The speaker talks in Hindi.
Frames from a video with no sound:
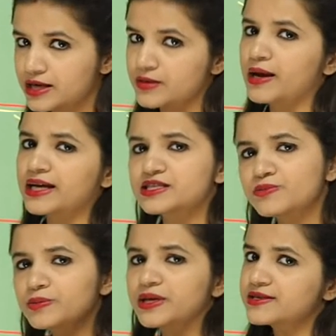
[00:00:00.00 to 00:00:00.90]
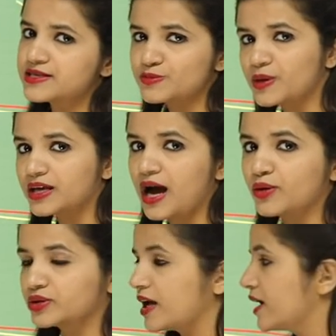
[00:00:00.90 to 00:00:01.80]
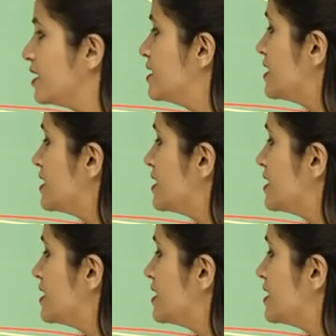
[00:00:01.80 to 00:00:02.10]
ही मैक्सिमम केसेस में क्या होता है